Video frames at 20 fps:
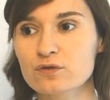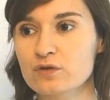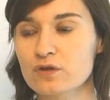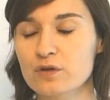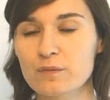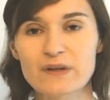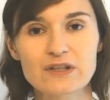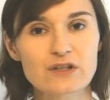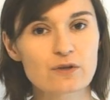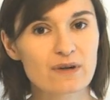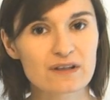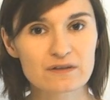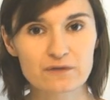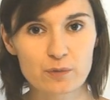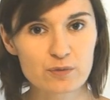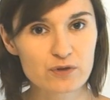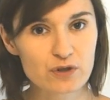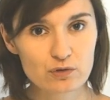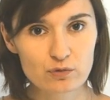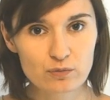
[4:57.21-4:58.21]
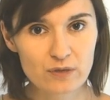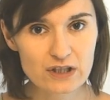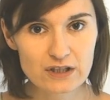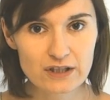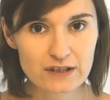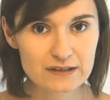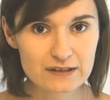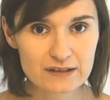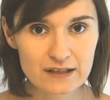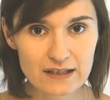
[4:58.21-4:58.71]
który będzie łatwo
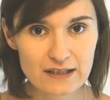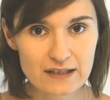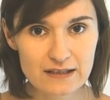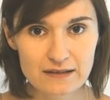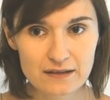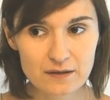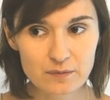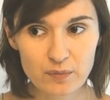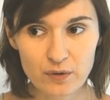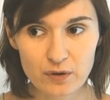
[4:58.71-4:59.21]
przetłumaczalny na język